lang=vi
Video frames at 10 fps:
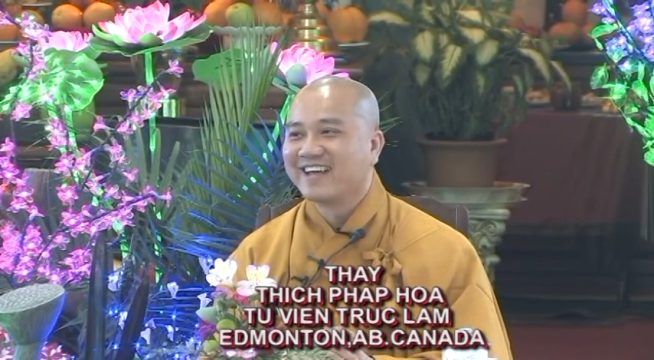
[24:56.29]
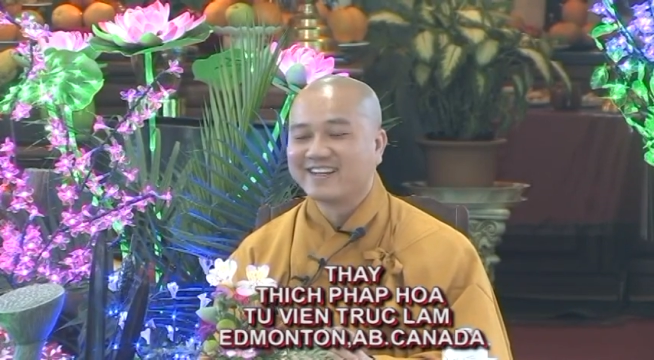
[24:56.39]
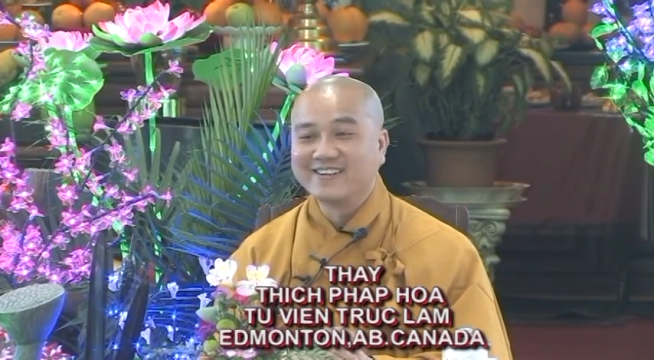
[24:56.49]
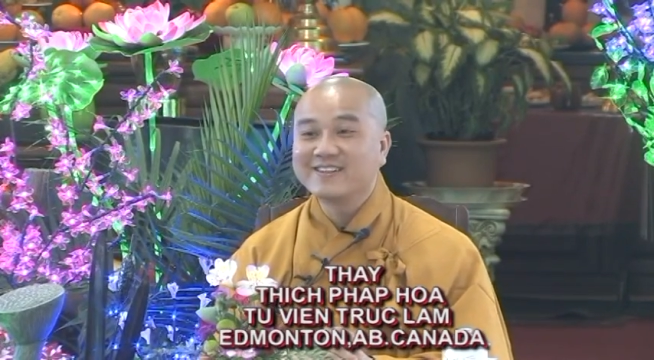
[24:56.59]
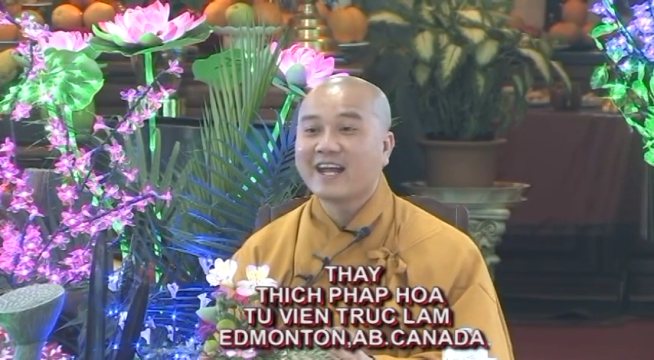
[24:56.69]

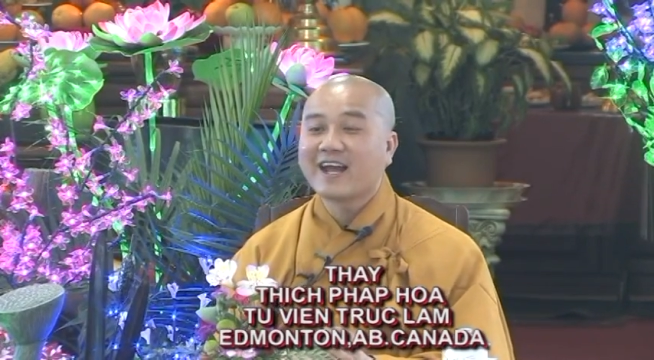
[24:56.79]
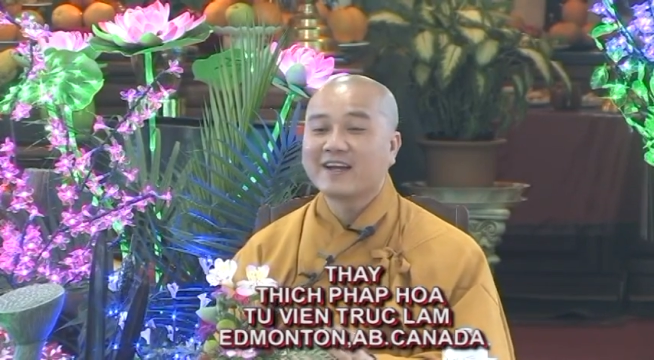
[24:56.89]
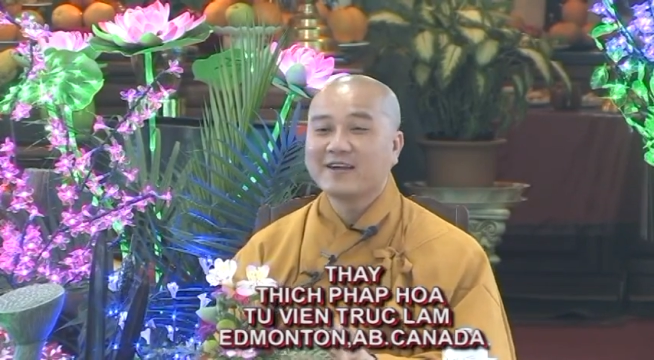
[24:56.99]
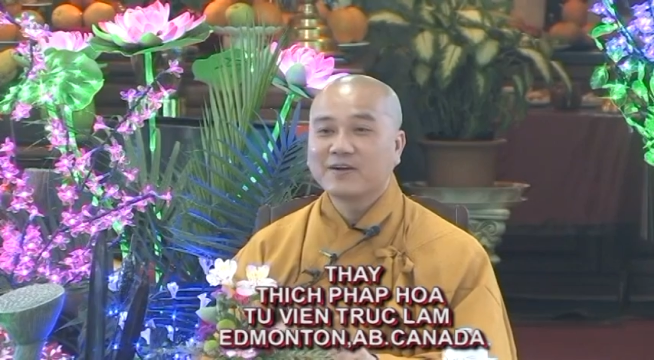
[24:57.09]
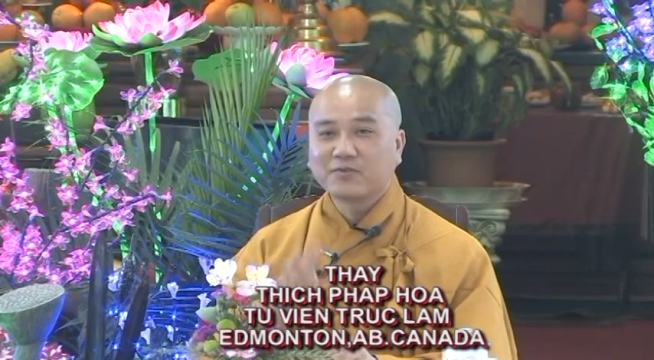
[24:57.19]
Thật nữ
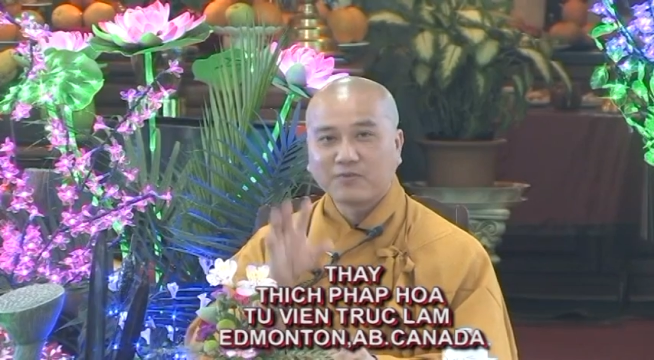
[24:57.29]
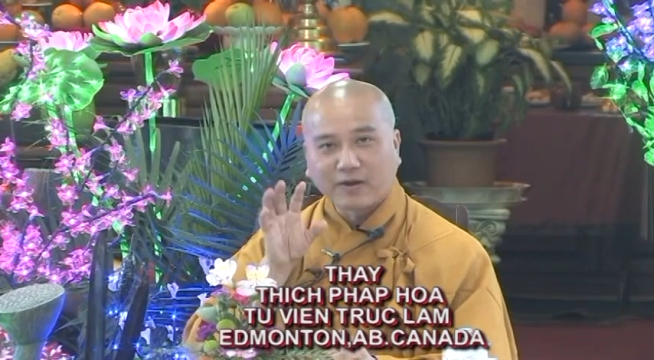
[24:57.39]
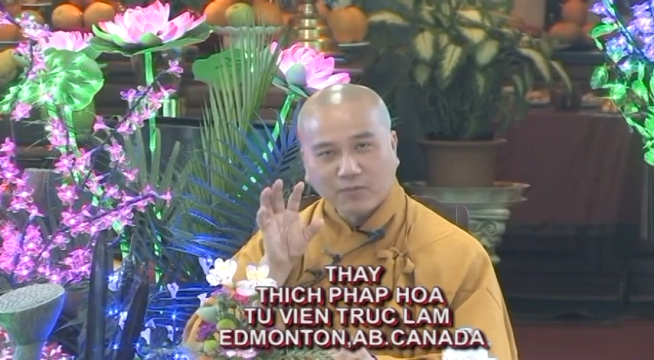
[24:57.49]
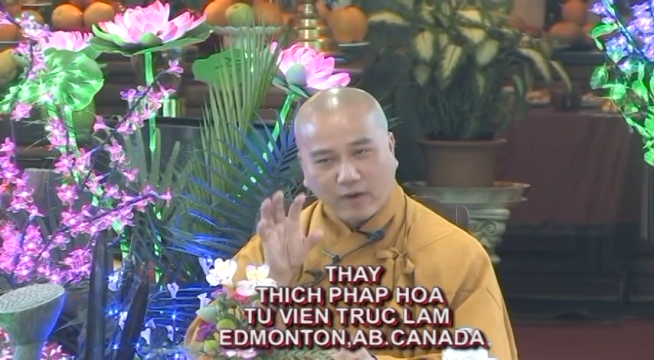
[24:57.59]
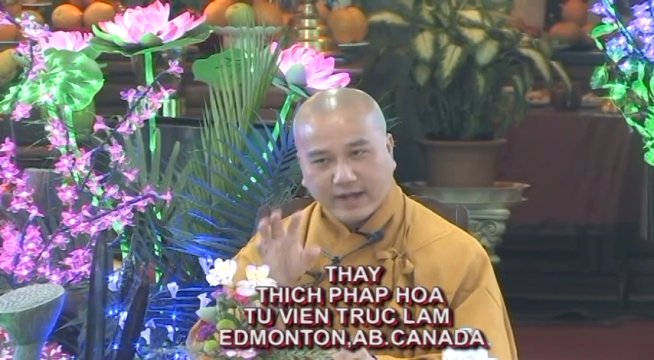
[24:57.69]
ra
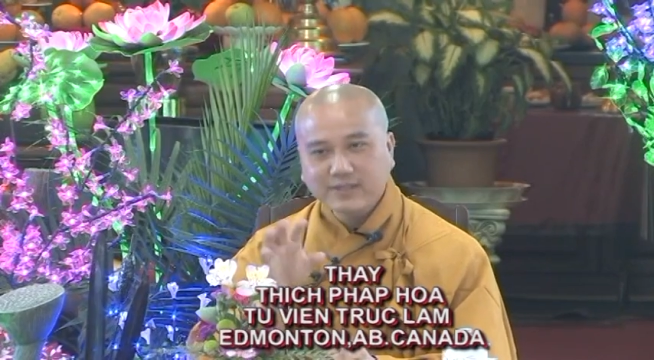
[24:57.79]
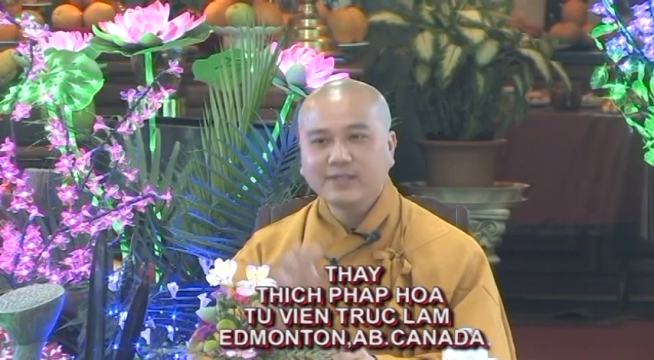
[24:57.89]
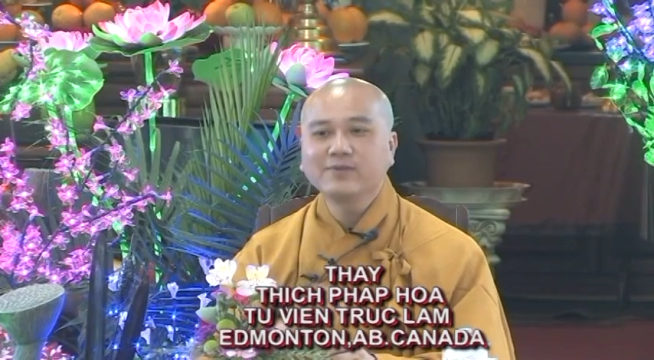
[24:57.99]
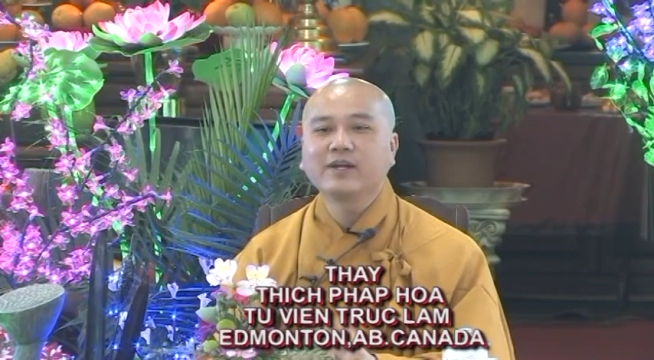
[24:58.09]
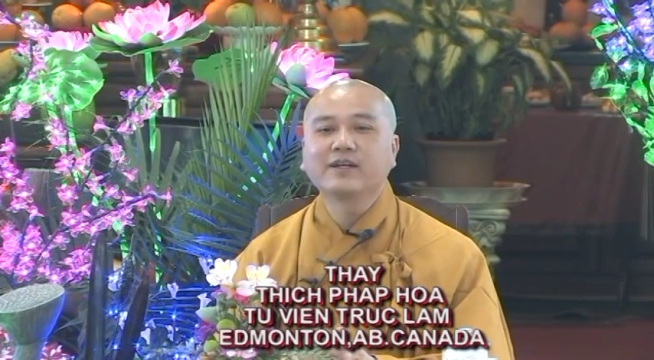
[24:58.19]
phải quán
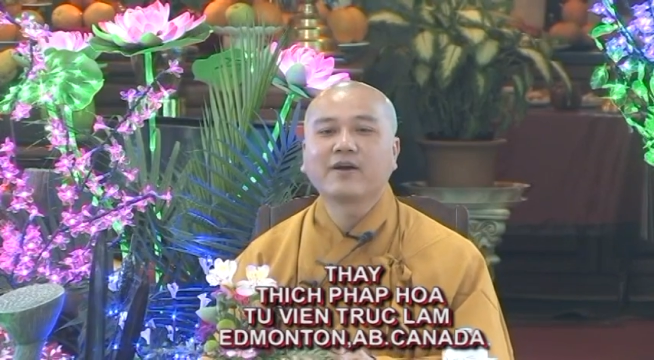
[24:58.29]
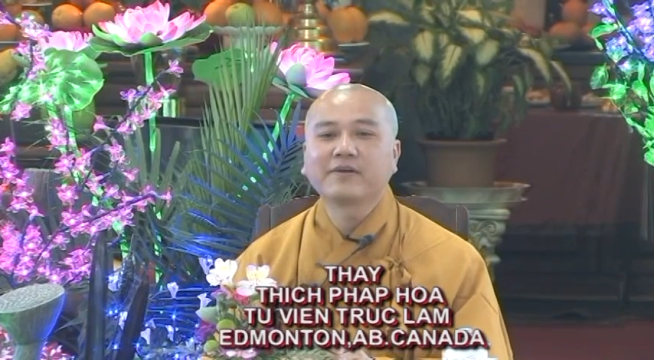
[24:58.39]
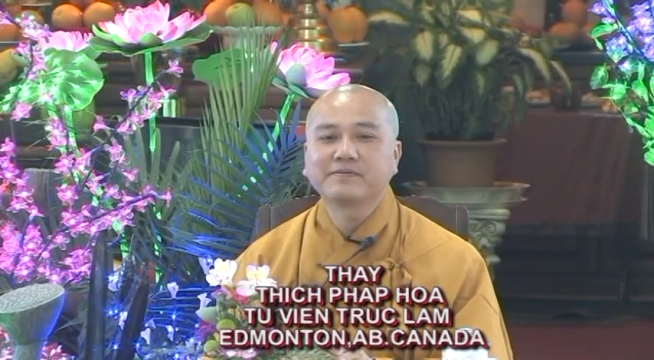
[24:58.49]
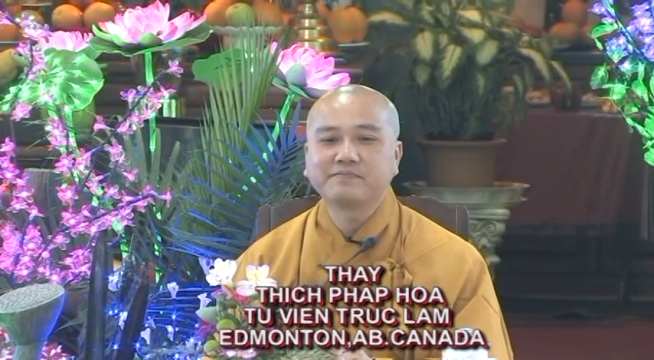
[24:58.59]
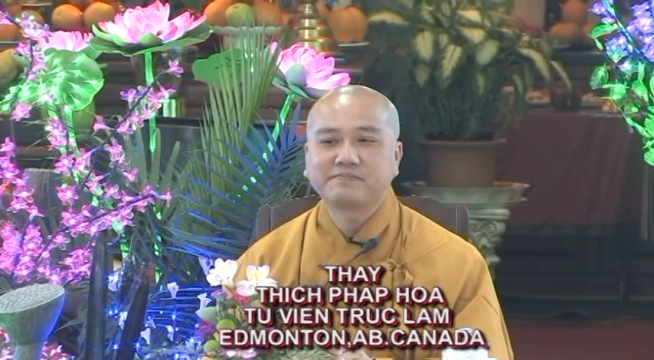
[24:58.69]
chiếu để nói.